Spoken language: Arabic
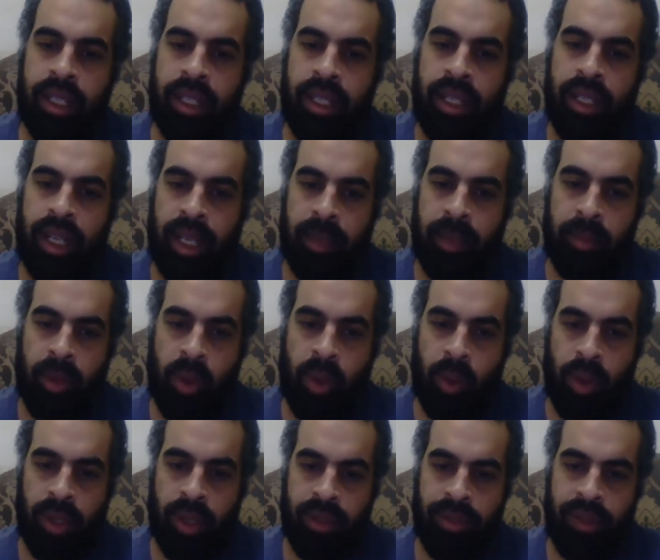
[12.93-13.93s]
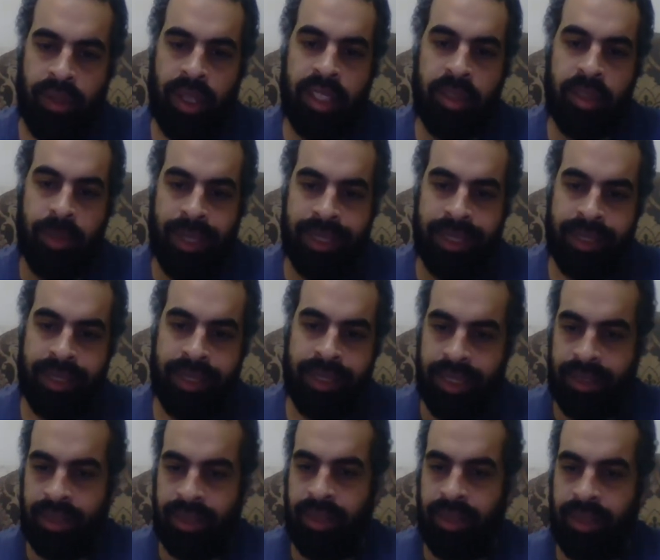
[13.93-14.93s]
العالم ككل فأصبح الذكاء
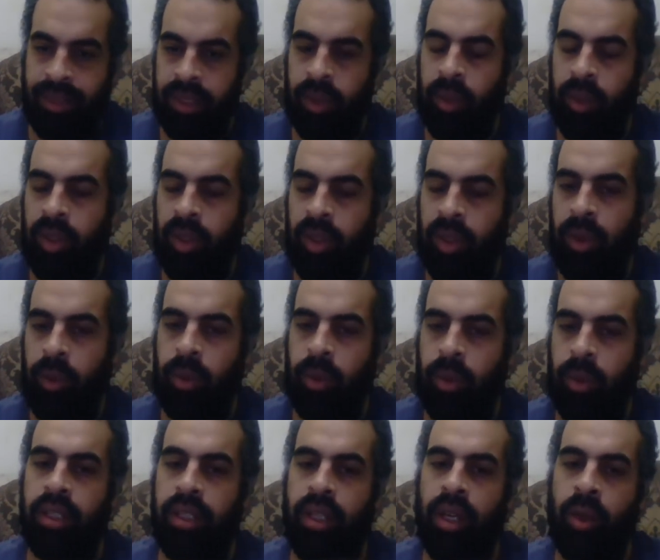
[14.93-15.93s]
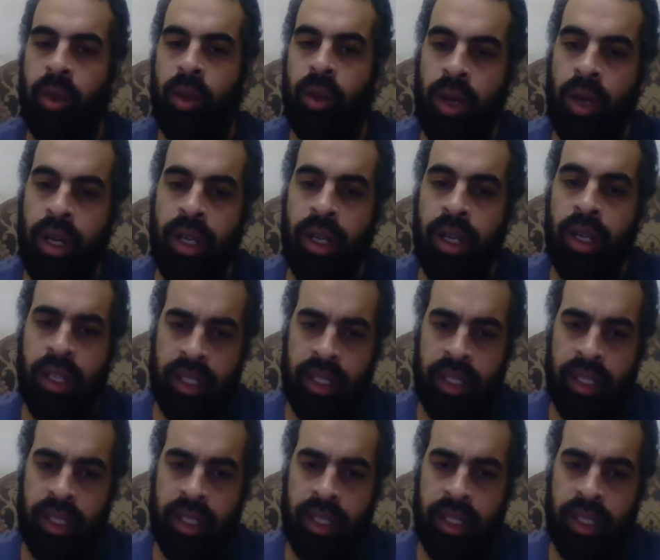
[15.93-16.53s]
الصناعي هو المورد الأقوى